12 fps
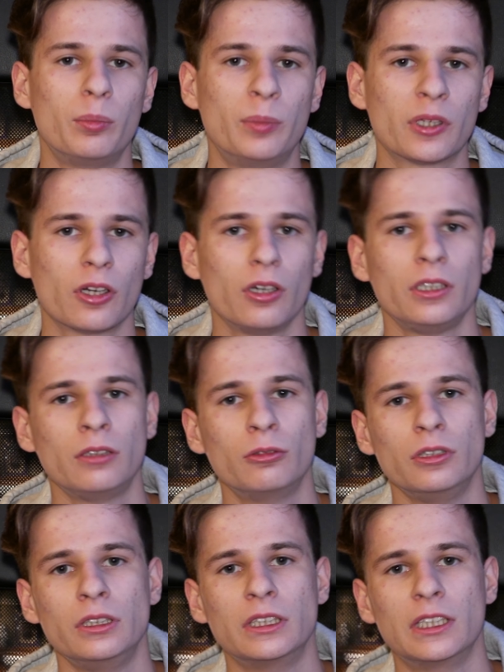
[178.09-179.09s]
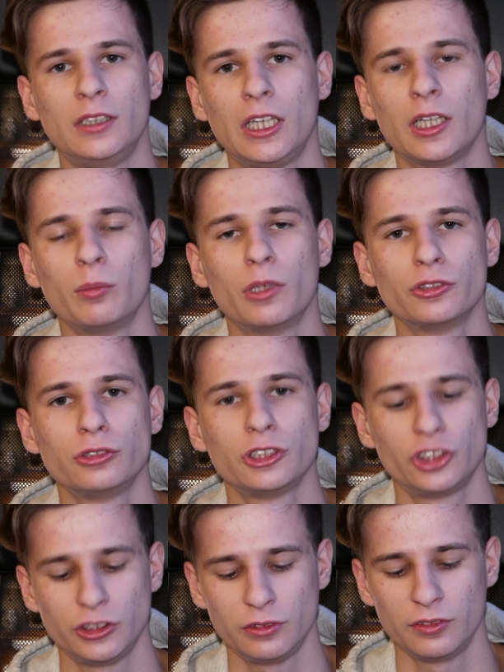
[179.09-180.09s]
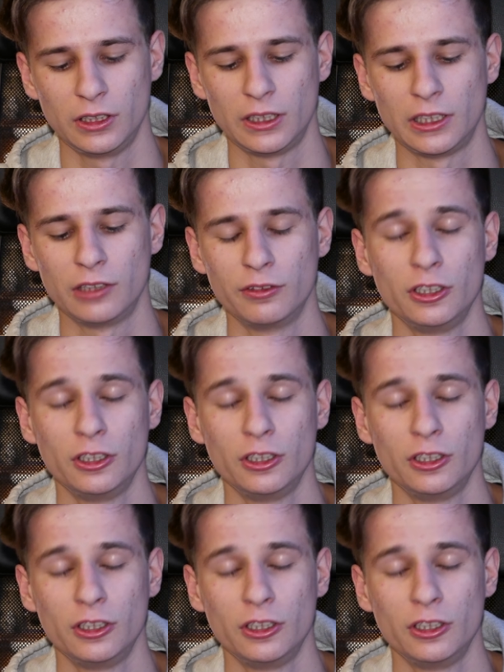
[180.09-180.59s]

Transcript: però in, in, nei Game Boy successivi venne,